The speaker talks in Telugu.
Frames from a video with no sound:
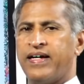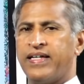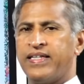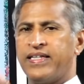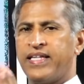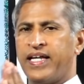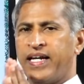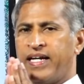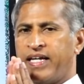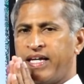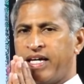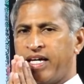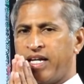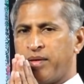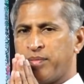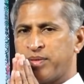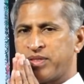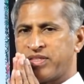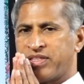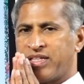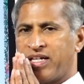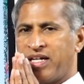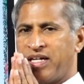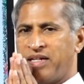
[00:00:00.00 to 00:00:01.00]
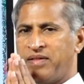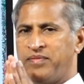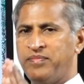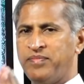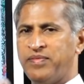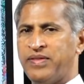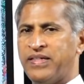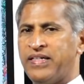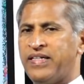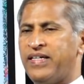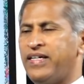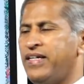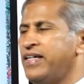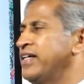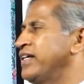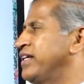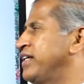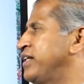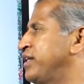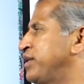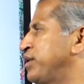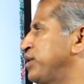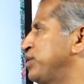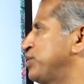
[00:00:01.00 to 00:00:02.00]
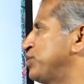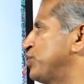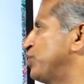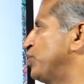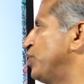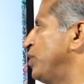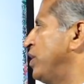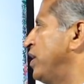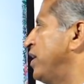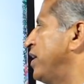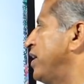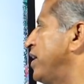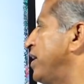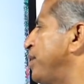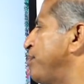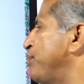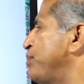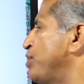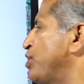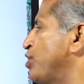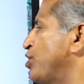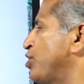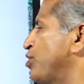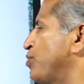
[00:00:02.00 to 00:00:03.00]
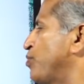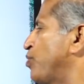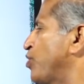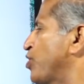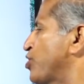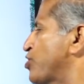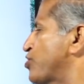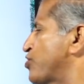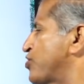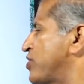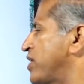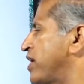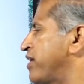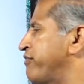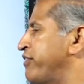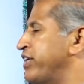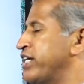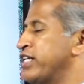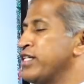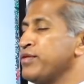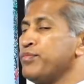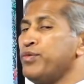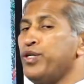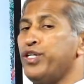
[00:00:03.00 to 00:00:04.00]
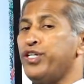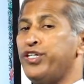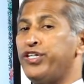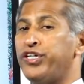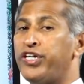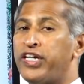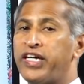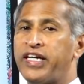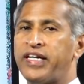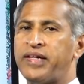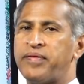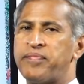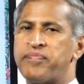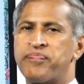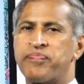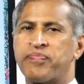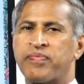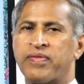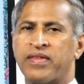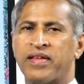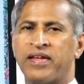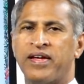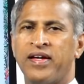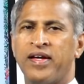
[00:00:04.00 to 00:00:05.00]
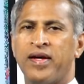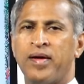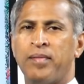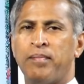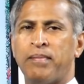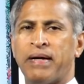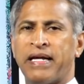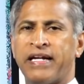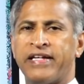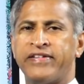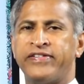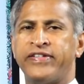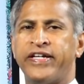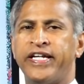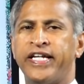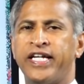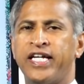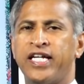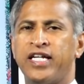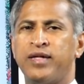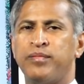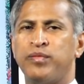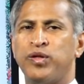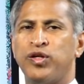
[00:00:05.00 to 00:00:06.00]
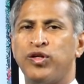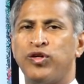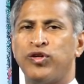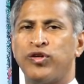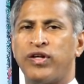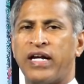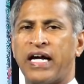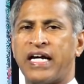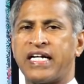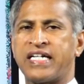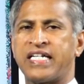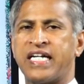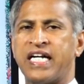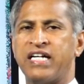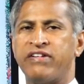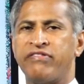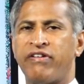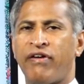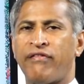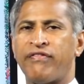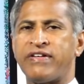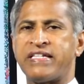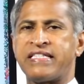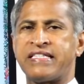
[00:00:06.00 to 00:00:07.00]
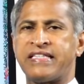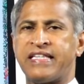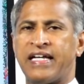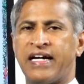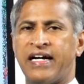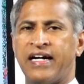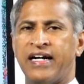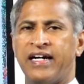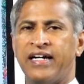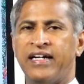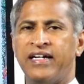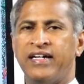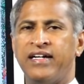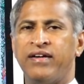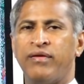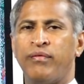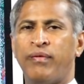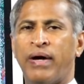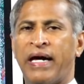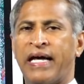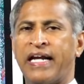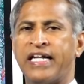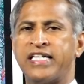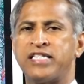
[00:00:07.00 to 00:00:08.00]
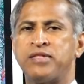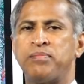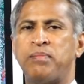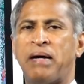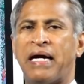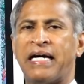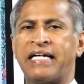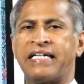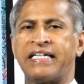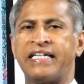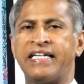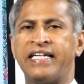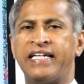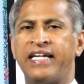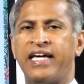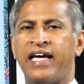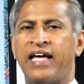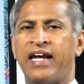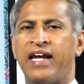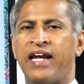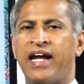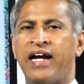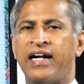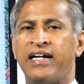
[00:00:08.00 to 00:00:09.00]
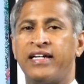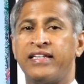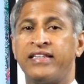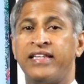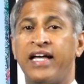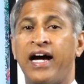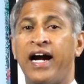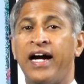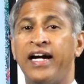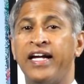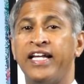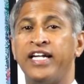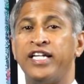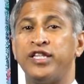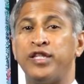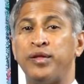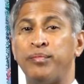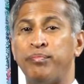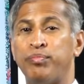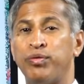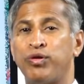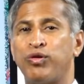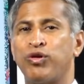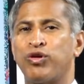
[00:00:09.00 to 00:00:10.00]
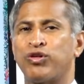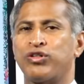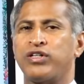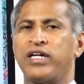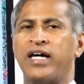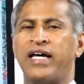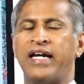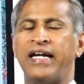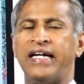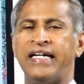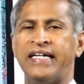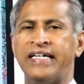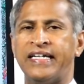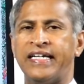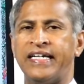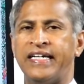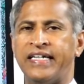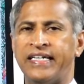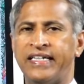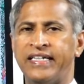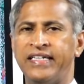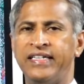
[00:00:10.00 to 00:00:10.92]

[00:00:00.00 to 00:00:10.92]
అందరికీ నమస్కారం ఈరోజు ఇమ్యూన్ బూస్టర్ విటమిన్ ఇ e. మన శరీరంలో రక్షణ వ్యవస్థ వైరస్ బ్యాక్టీరియా లాంటి దాడిని తిప్పికొట్టాలంటే